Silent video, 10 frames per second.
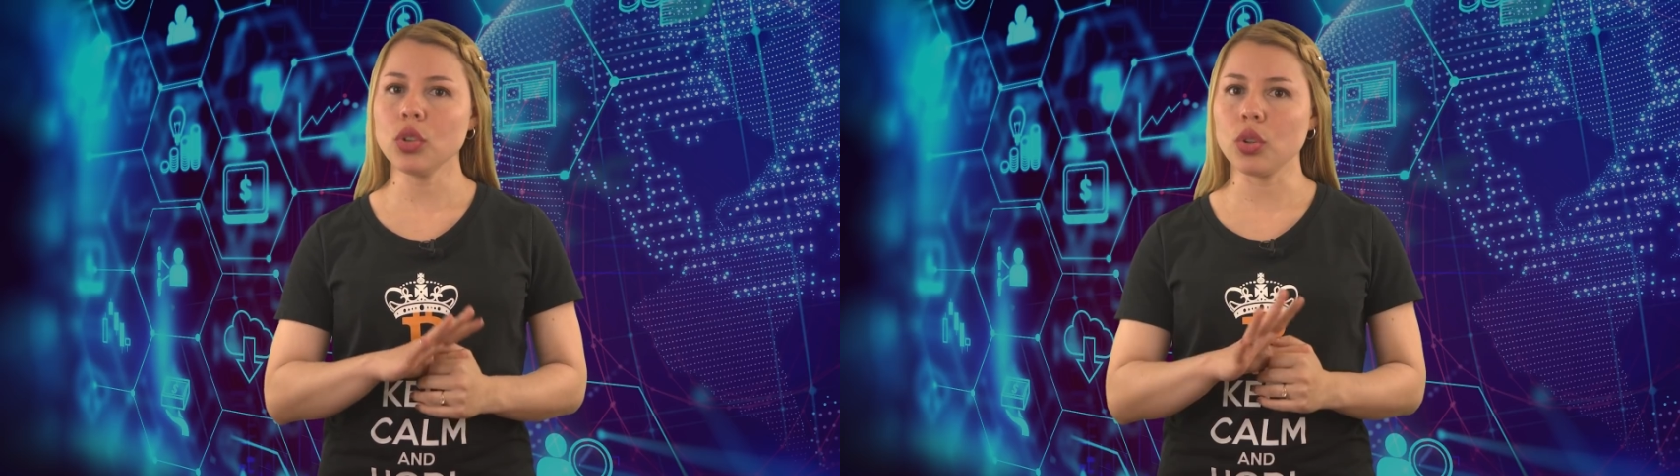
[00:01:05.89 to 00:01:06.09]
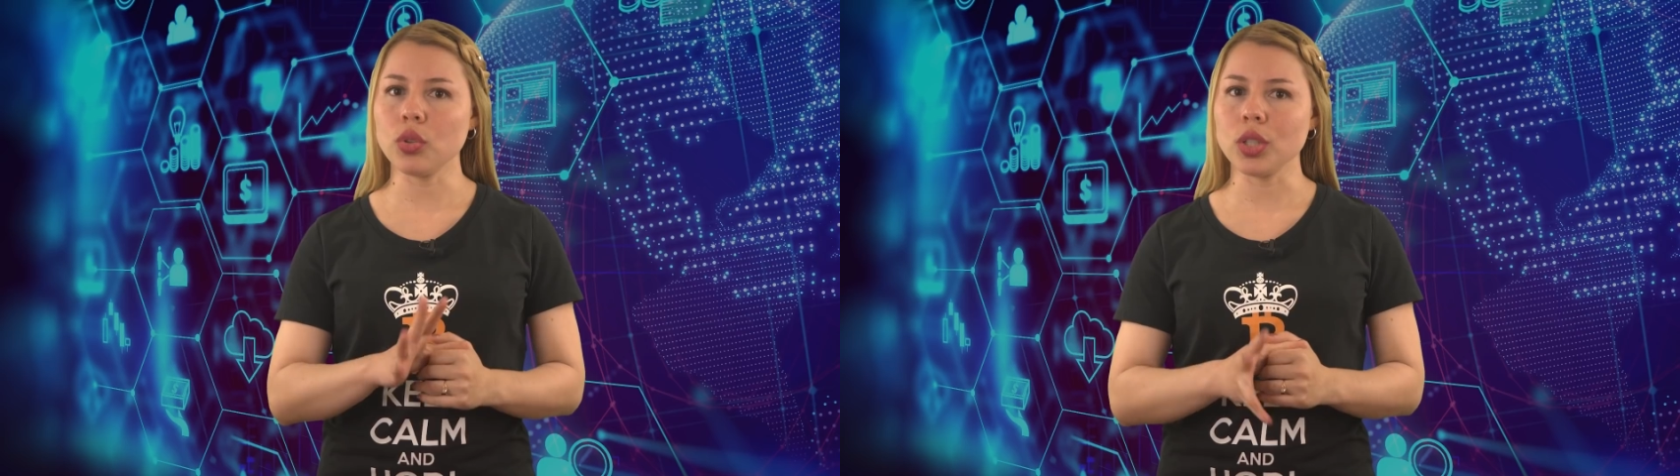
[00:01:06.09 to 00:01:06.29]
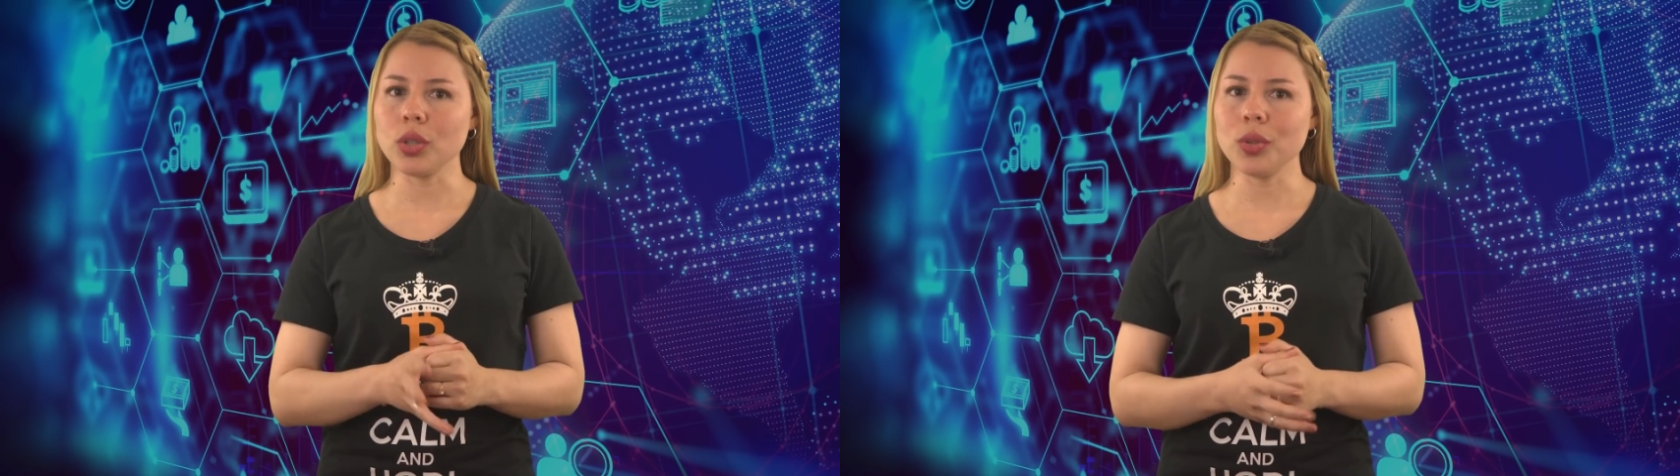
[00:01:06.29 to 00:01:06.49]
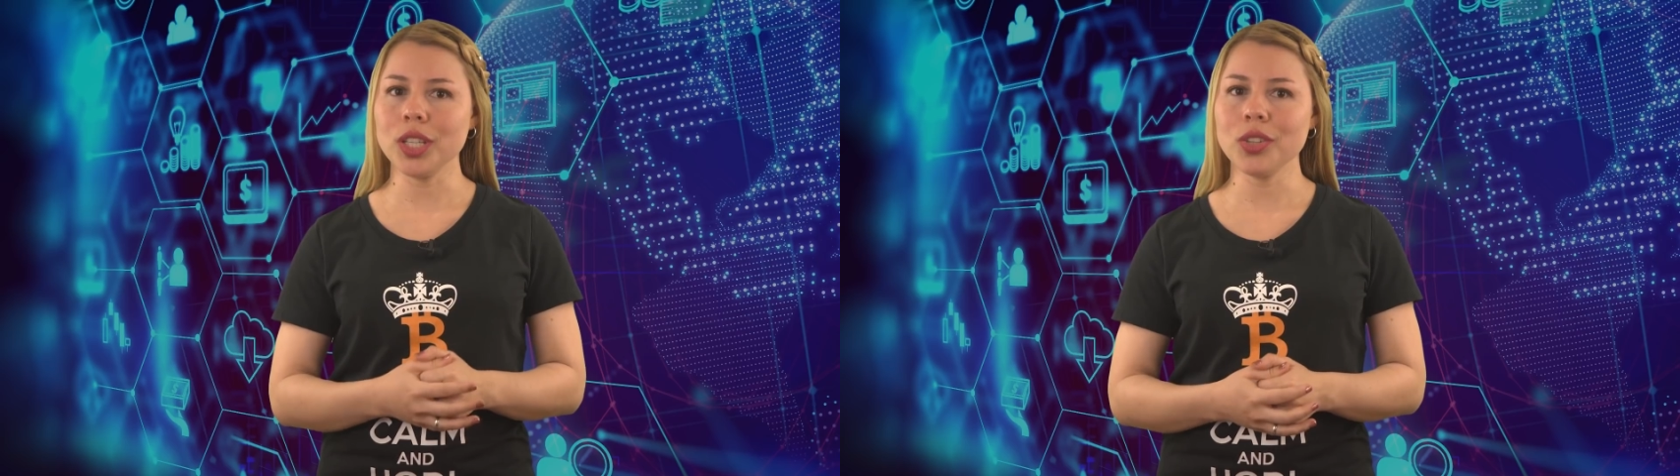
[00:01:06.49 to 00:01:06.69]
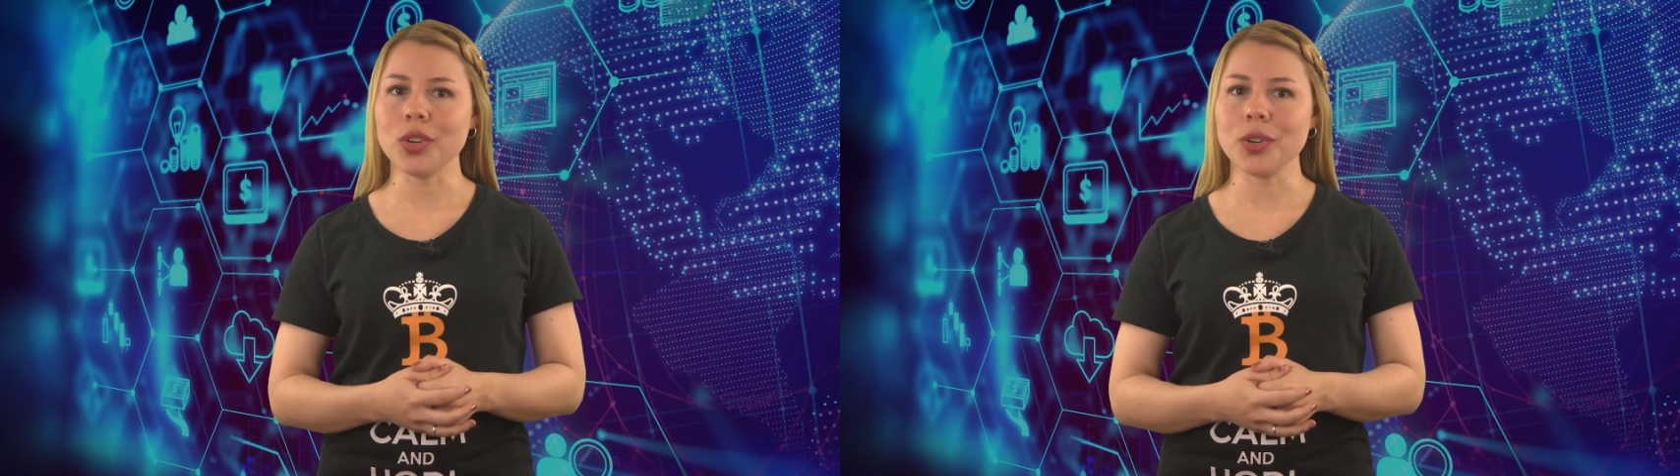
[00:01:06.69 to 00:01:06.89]
todo
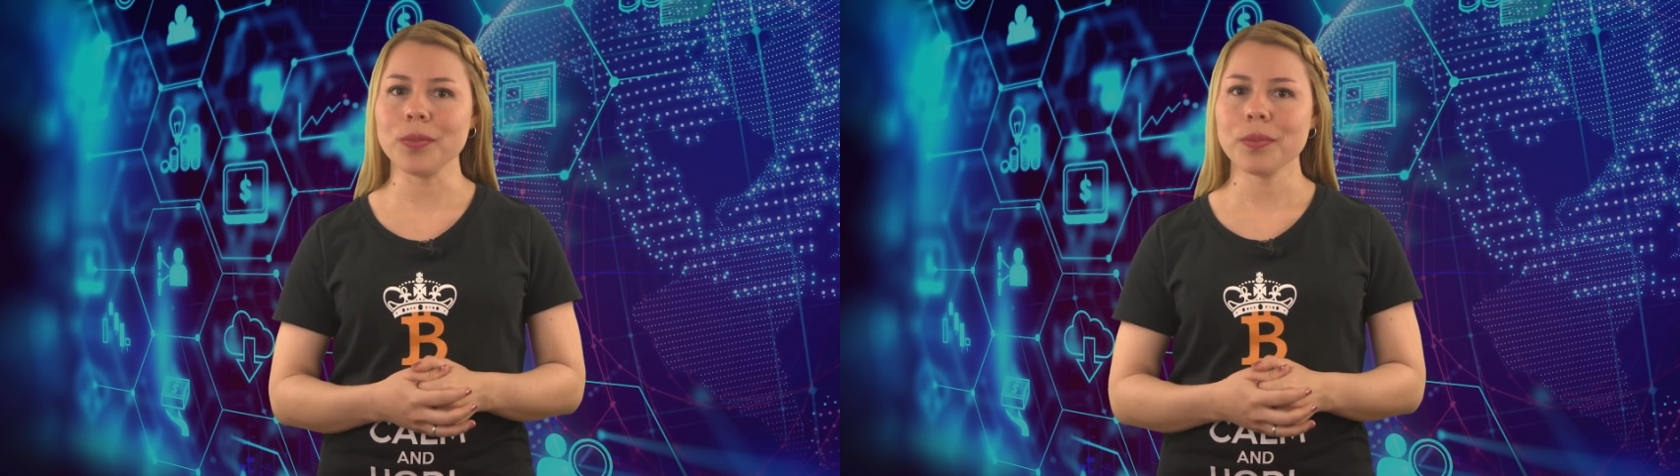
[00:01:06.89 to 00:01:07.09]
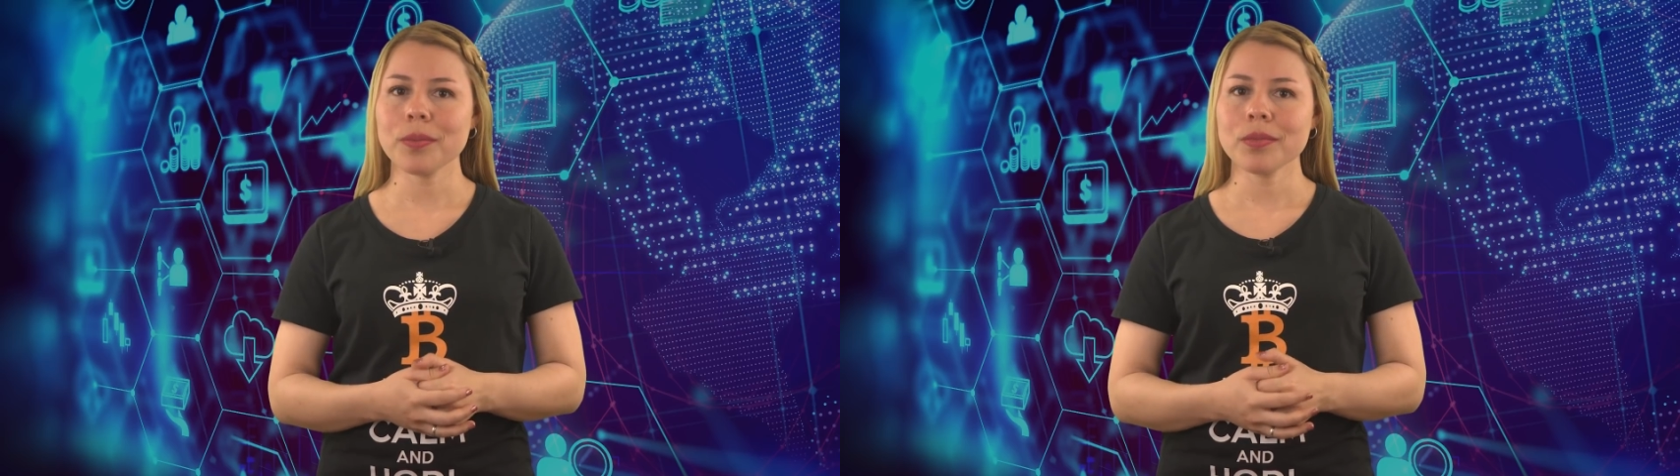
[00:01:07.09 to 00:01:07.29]
incluido.